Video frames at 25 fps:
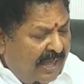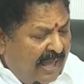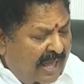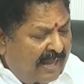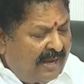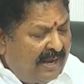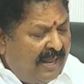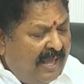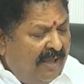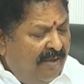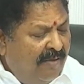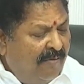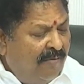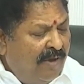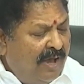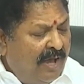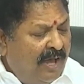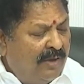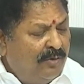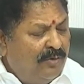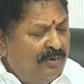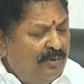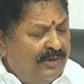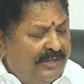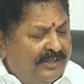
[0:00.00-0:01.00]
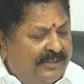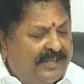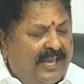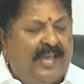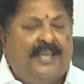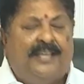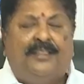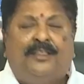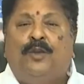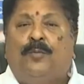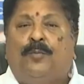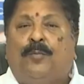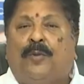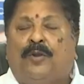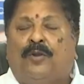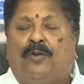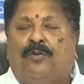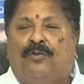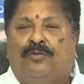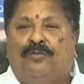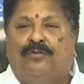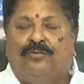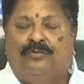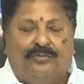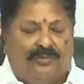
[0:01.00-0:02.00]
నారావారు నిజాయితీ
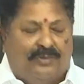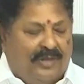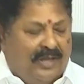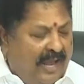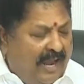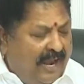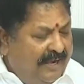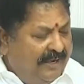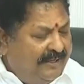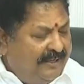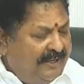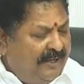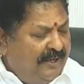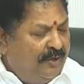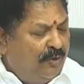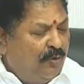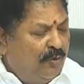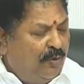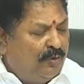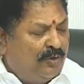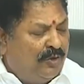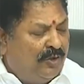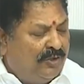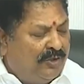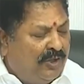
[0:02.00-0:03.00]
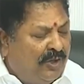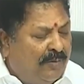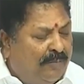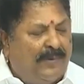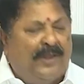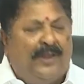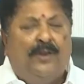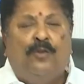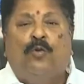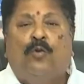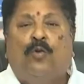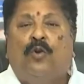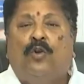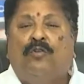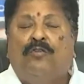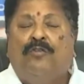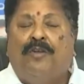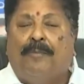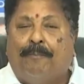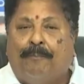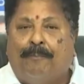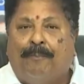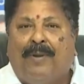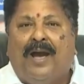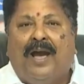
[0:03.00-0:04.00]
పరులు ఐటీ నోటీసులపై నోరు
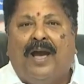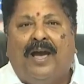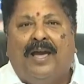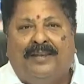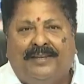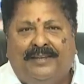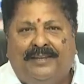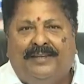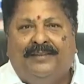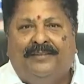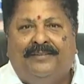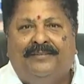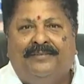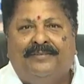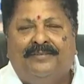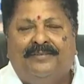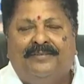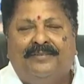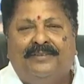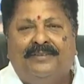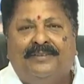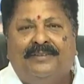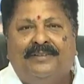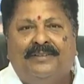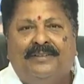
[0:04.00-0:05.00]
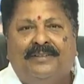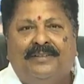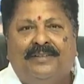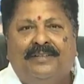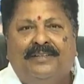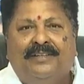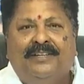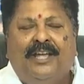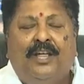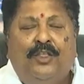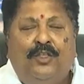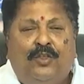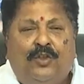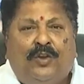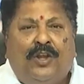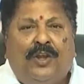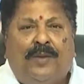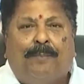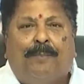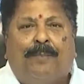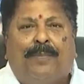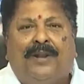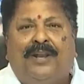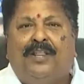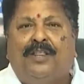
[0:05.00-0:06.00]
విప్పాలి ఎందుకు
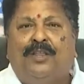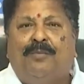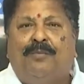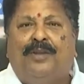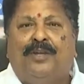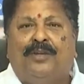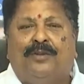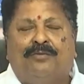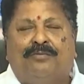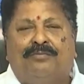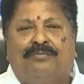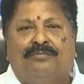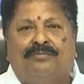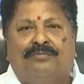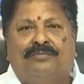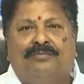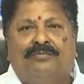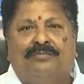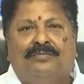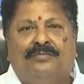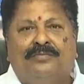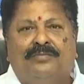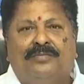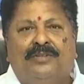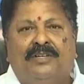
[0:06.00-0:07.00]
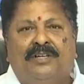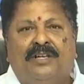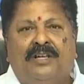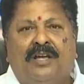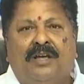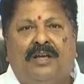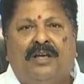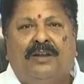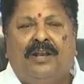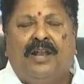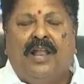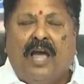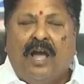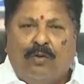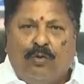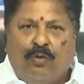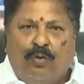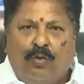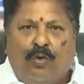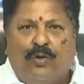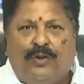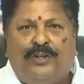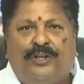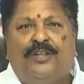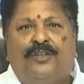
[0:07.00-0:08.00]
ఇప్పలేదు మీరు నాకు
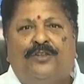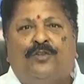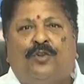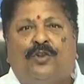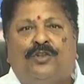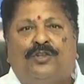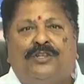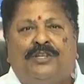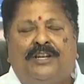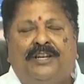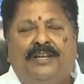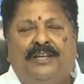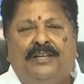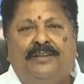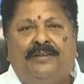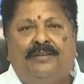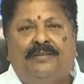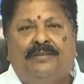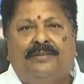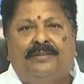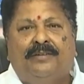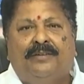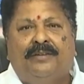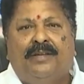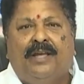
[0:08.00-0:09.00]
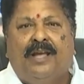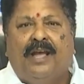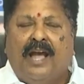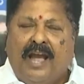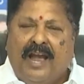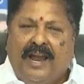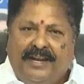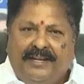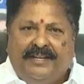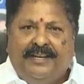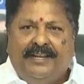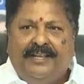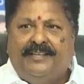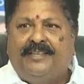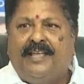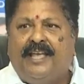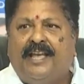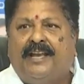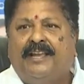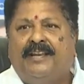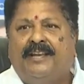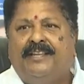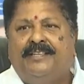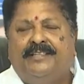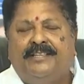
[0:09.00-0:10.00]
నోటీసులు వచ్చినాయి ఐటీ
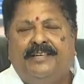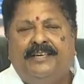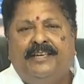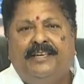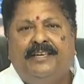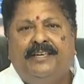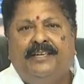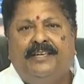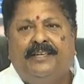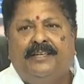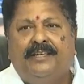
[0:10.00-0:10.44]
శాఖ నుంచి